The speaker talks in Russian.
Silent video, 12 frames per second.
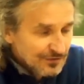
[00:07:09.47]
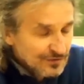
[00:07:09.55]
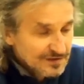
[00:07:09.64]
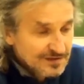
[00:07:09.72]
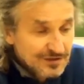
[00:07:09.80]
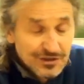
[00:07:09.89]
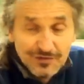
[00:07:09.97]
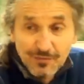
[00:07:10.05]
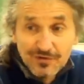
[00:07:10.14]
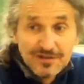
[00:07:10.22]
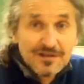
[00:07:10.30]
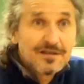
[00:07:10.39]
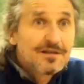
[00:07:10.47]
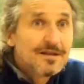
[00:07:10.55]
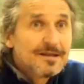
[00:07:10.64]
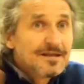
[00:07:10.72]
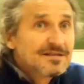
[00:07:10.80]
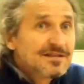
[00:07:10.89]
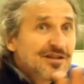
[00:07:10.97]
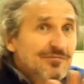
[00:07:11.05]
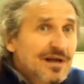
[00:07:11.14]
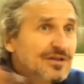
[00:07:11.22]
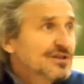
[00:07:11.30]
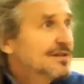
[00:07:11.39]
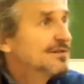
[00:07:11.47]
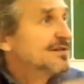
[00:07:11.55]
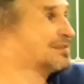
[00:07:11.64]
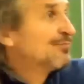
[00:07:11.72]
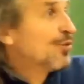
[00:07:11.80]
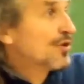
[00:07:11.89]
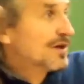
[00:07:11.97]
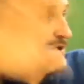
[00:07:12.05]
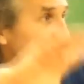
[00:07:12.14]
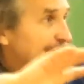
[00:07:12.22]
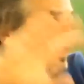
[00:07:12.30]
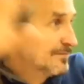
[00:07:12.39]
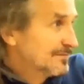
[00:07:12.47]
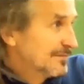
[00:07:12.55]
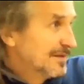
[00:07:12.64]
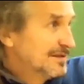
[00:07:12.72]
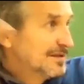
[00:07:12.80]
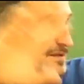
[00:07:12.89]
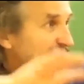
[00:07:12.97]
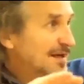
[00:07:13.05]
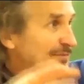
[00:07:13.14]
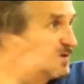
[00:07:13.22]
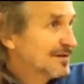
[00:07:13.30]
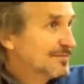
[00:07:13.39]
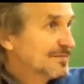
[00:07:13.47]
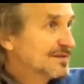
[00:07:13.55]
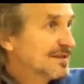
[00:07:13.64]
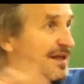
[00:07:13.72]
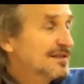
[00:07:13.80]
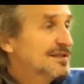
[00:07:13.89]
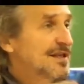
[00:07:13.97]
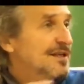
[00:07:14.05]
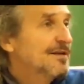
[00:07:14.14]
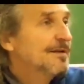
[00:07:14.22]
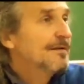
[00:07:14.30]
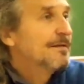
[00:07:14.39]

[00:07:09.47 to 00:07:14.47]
то есть сидишь просто и занимаешься сборкой этих самых статей,